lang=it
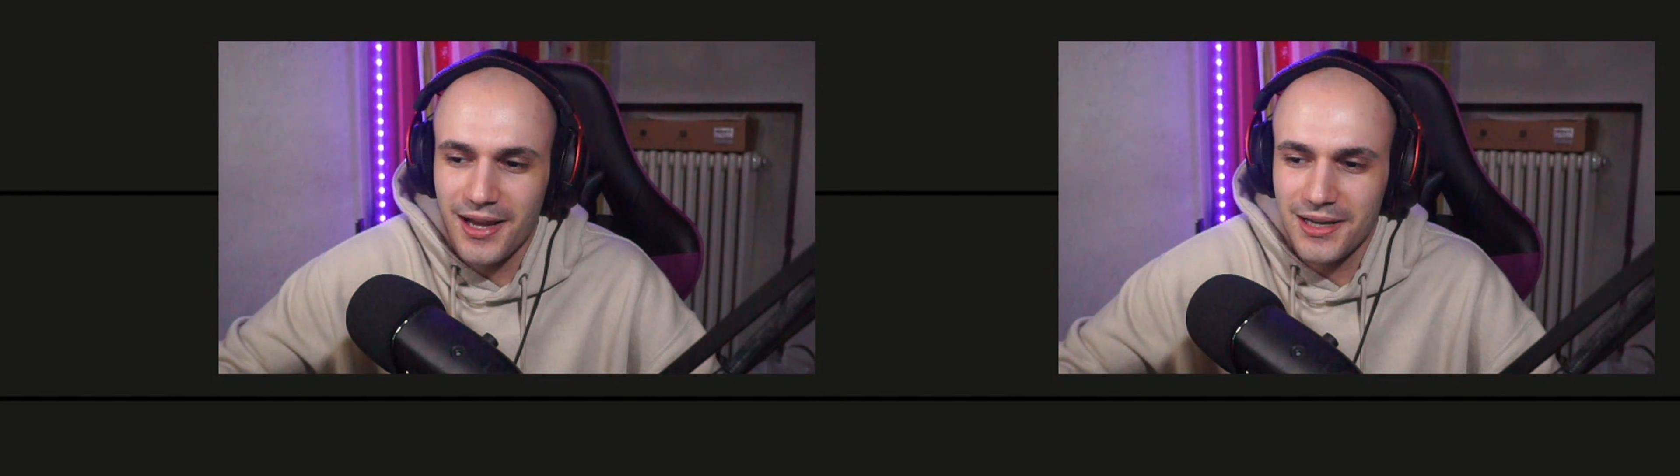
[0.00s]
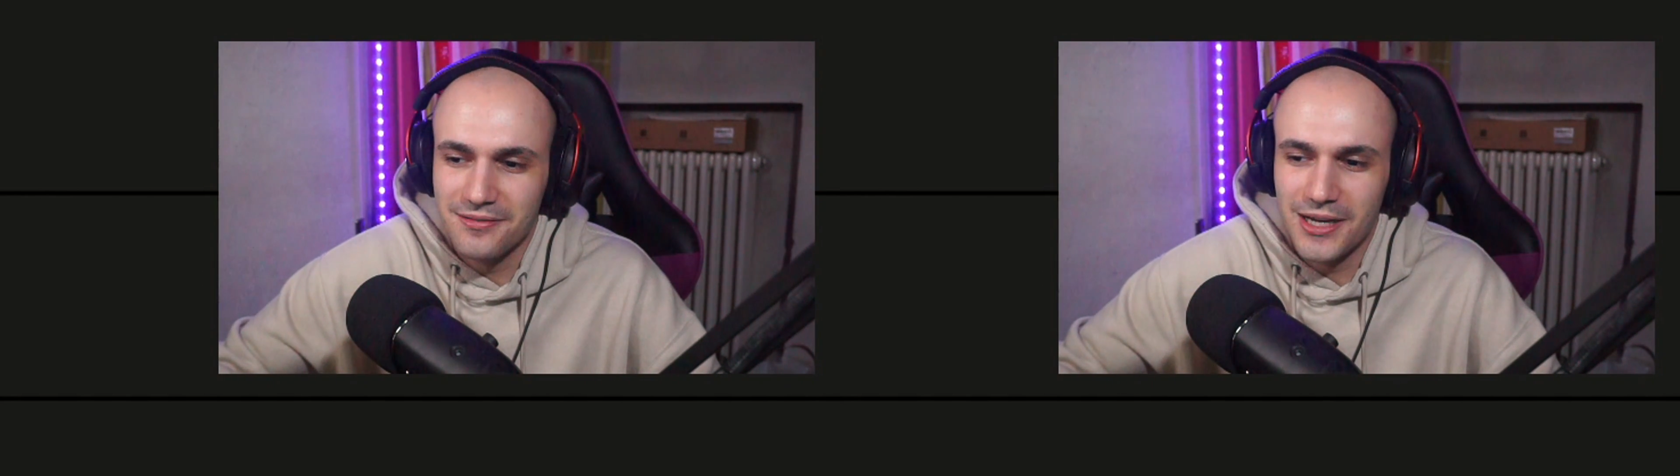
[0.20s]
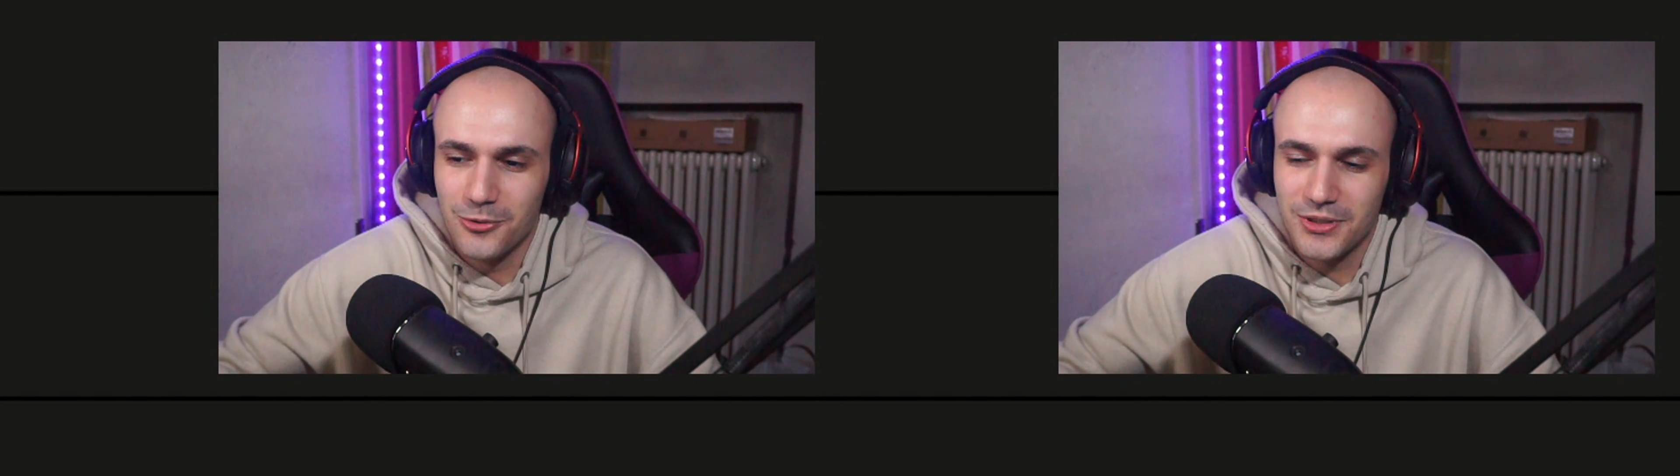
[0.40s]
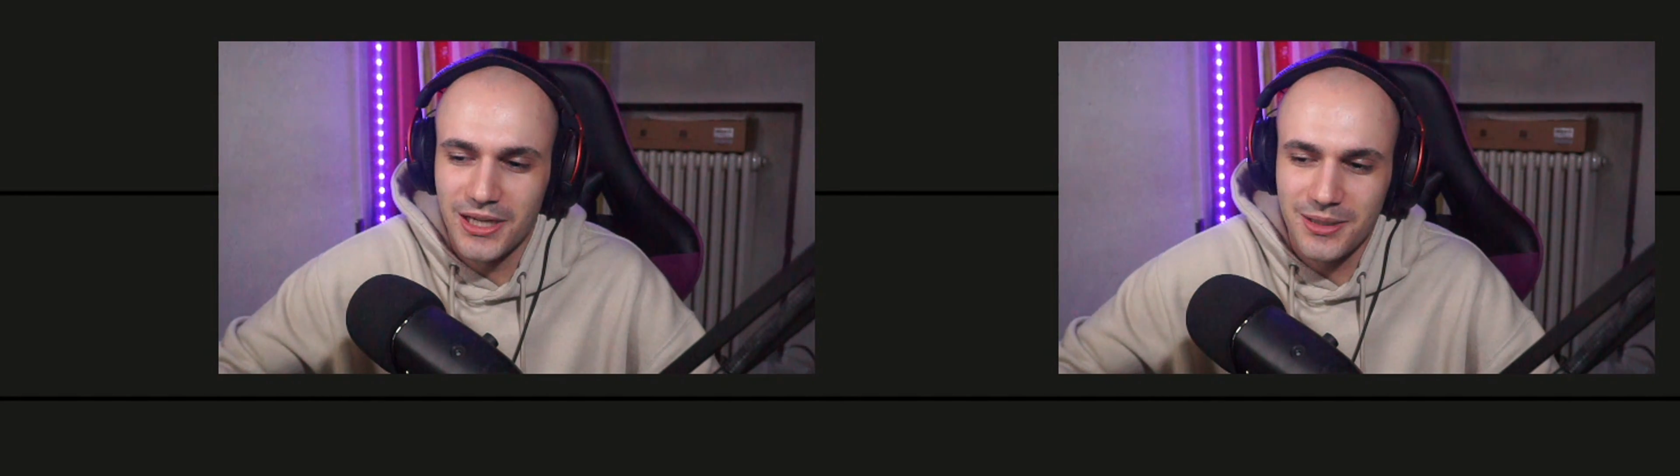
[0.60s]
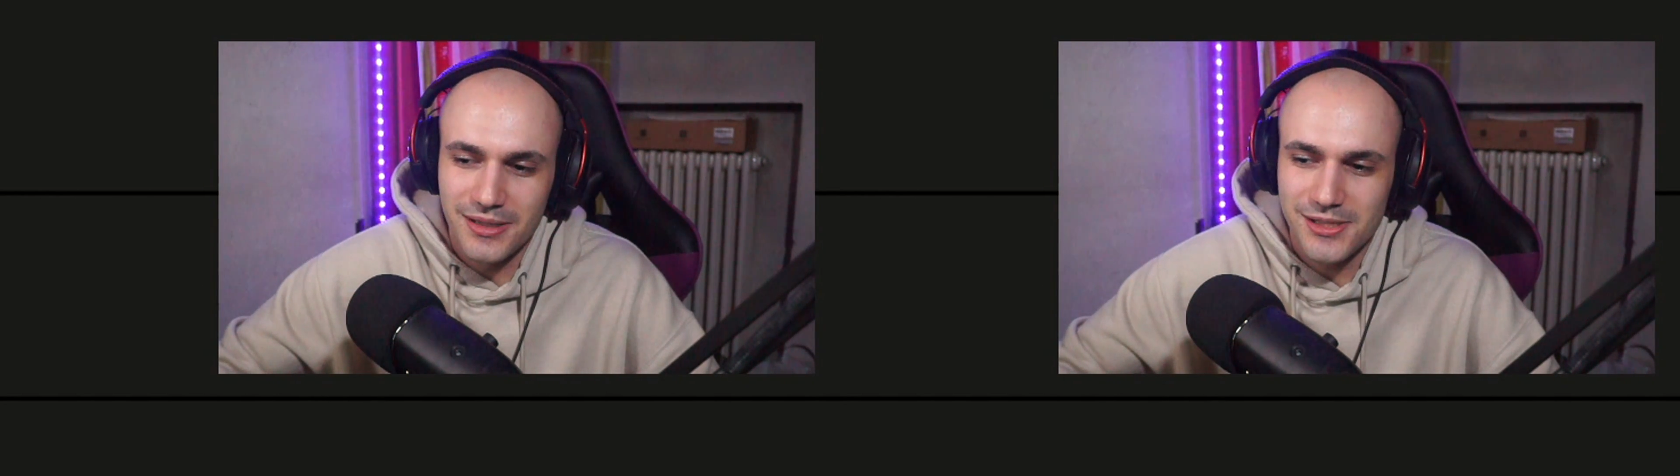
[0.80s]
a livello di
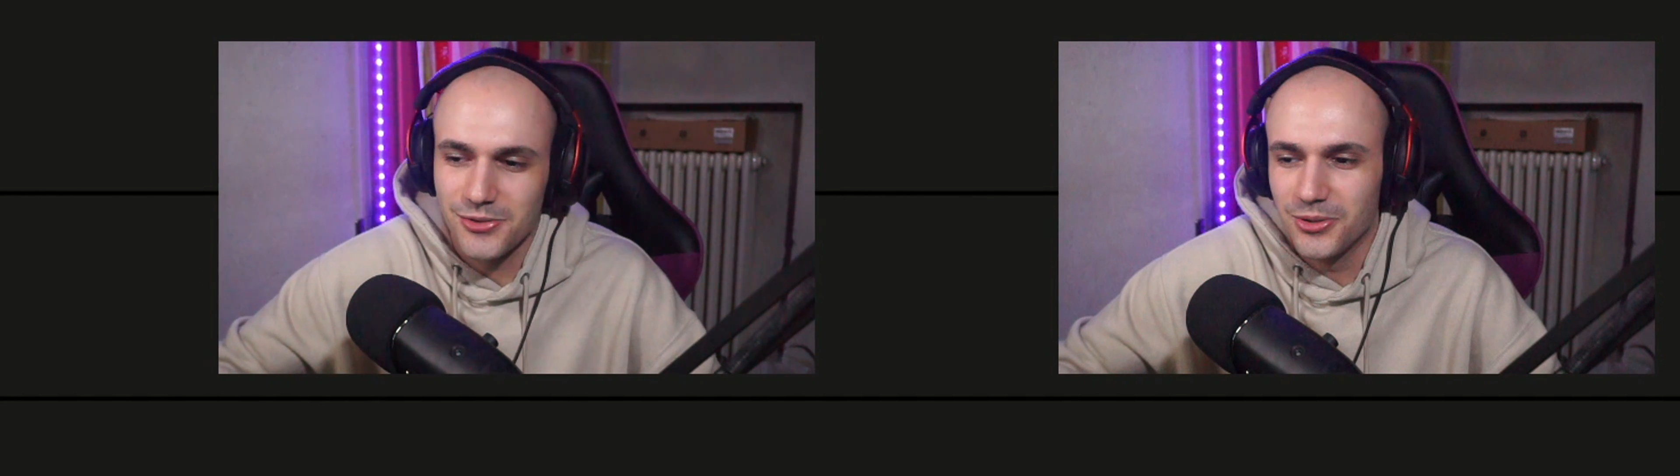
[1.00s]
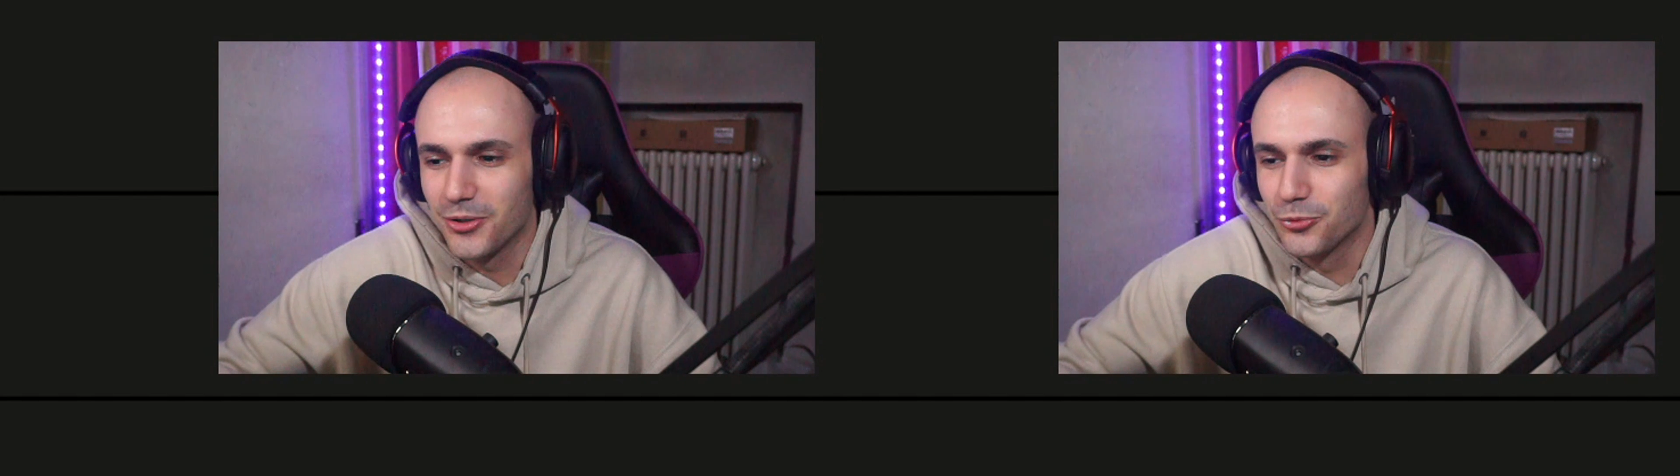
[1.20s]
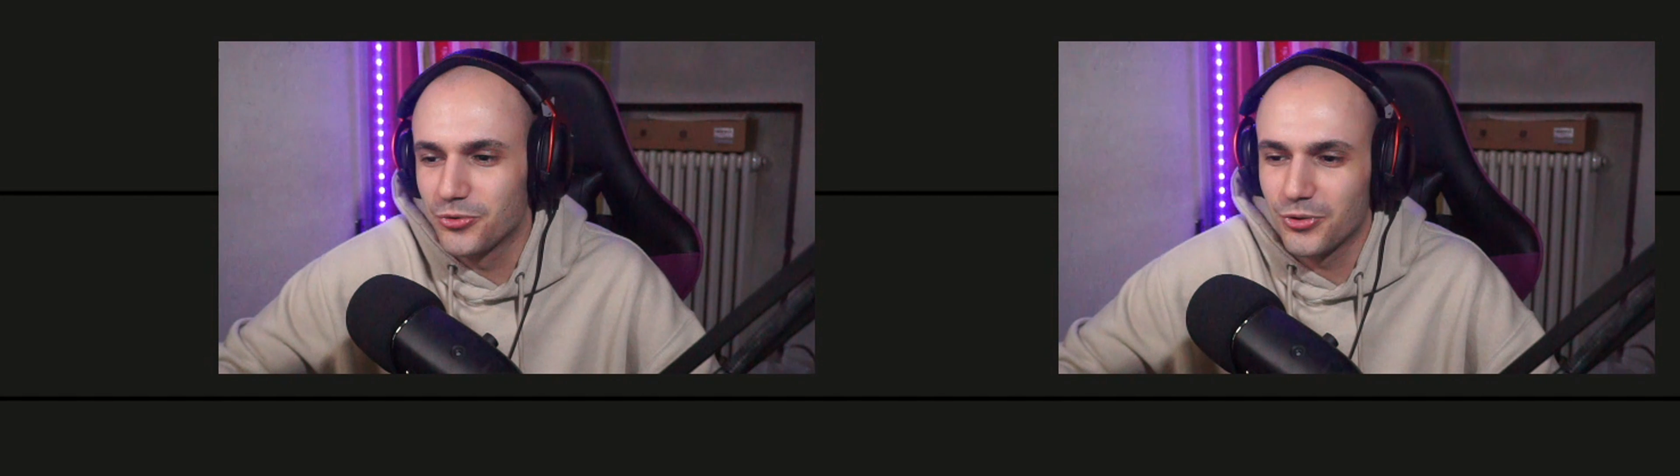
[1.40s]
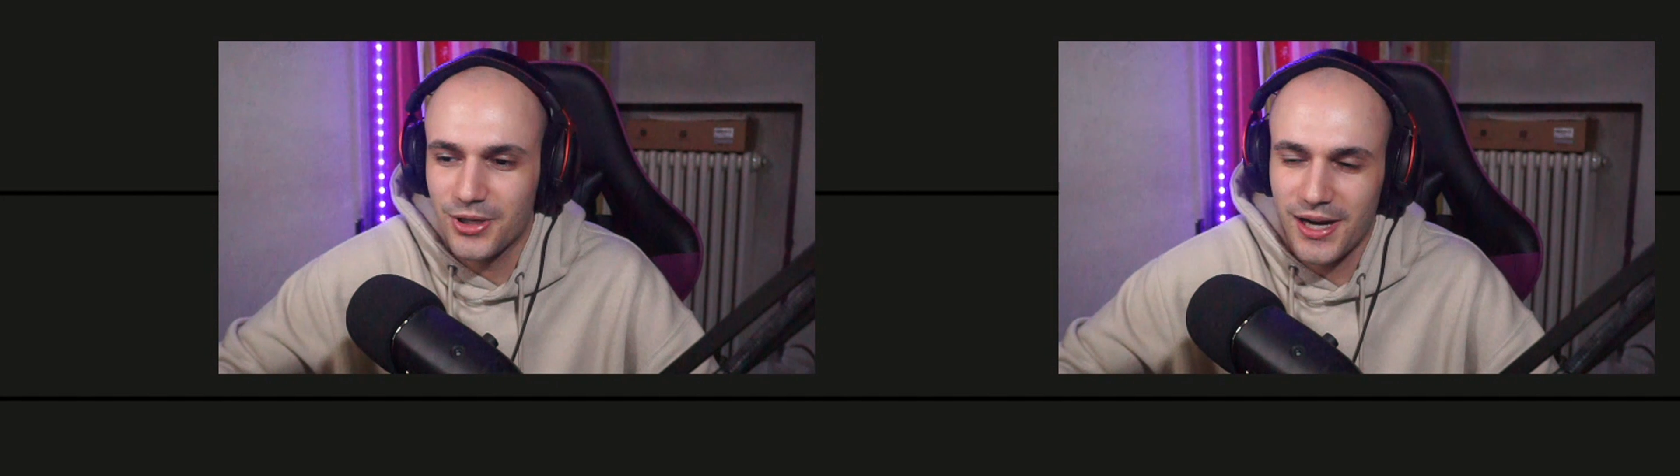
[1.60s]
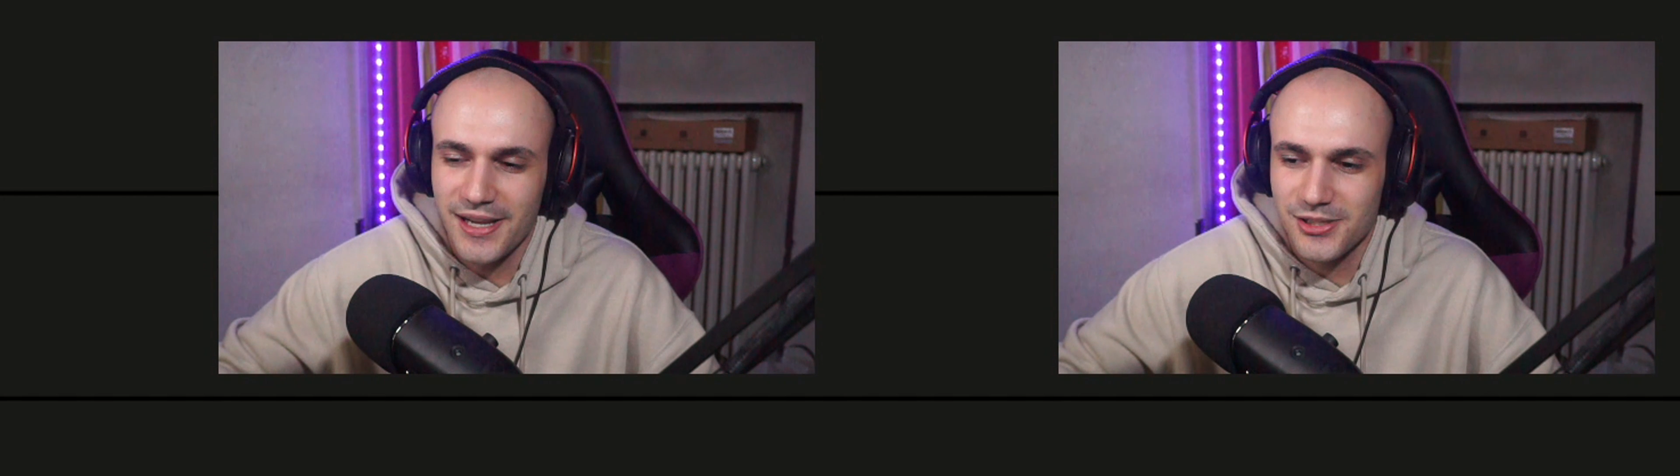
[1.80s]
animazioni e tutto il
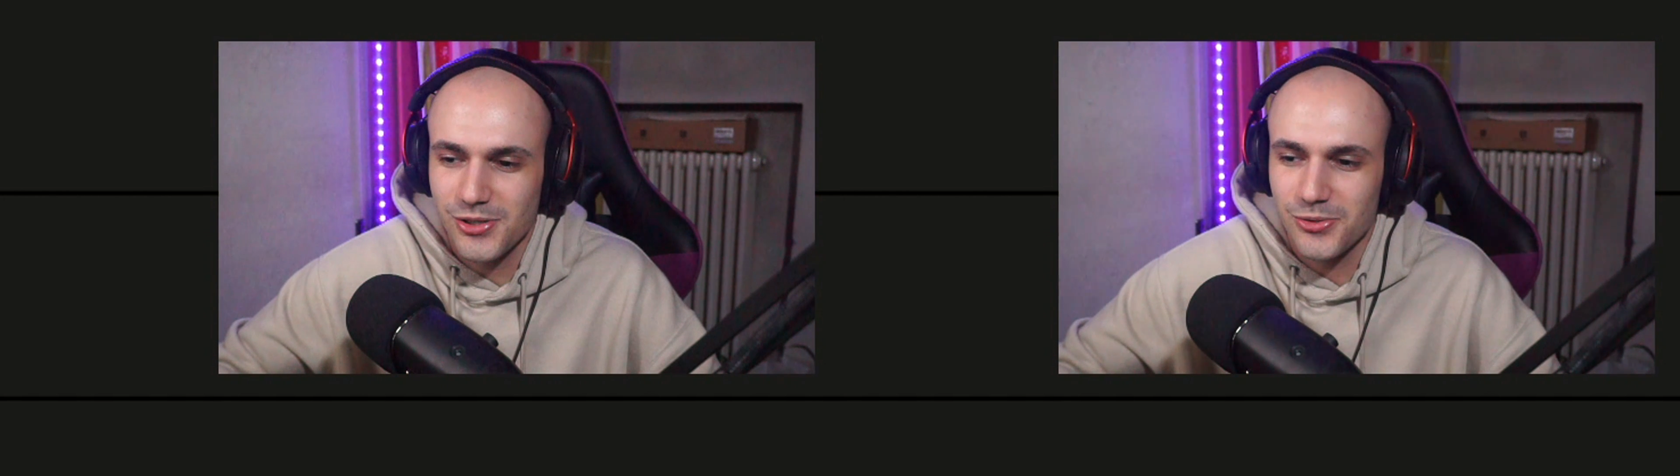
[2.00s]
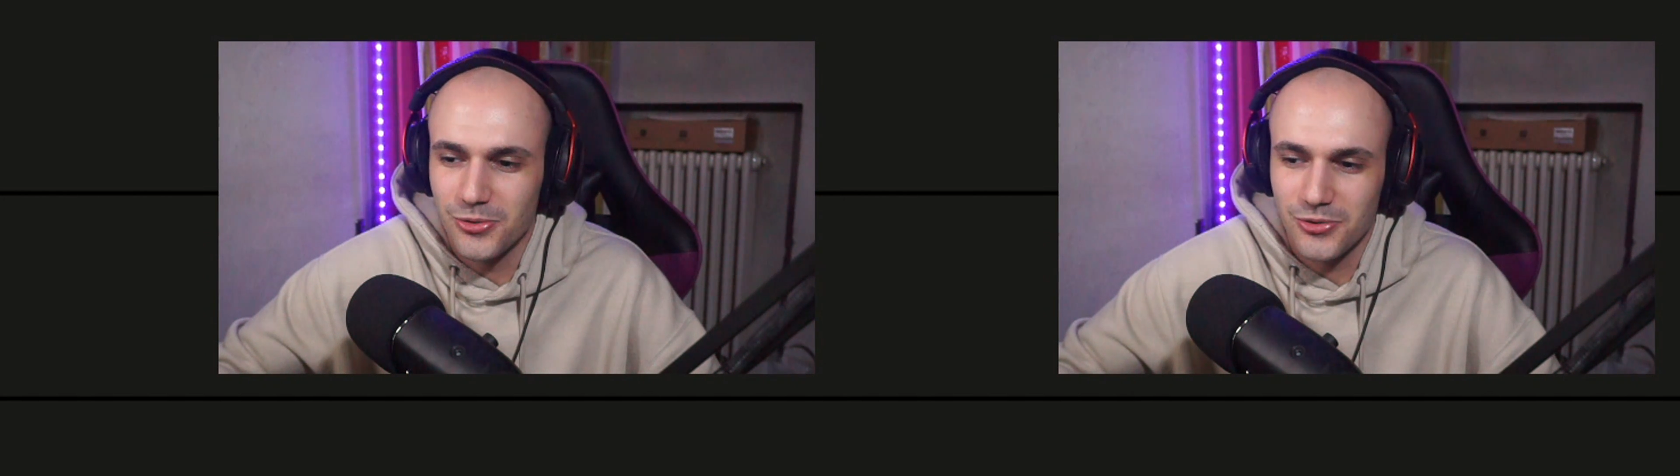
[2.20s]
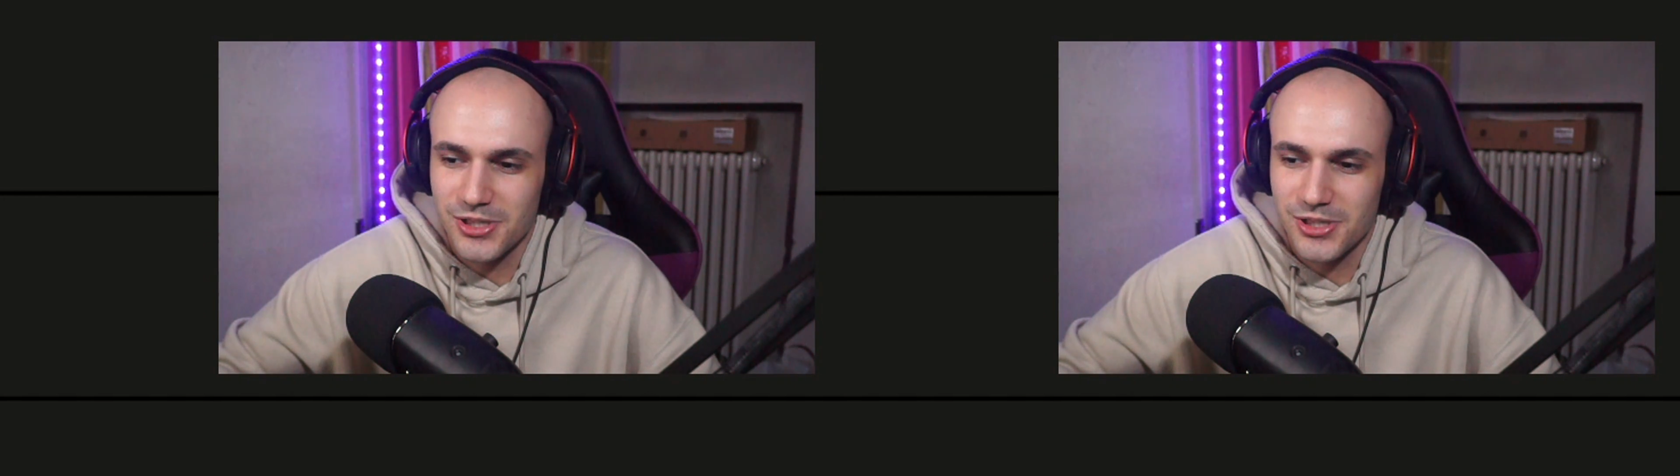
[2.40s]
resto,